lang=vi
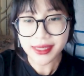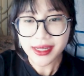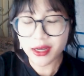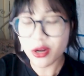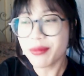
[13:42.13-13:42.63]

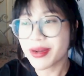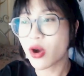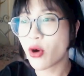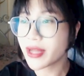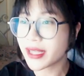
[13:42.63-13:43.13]
cái lúc mà
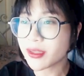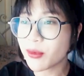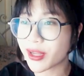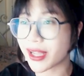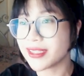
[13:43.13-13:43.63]
ngồi đấy xong
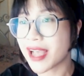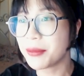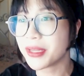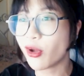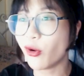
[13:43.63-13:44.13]
rồi cả nhà
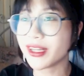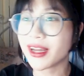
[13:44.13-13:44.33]
mình ngồi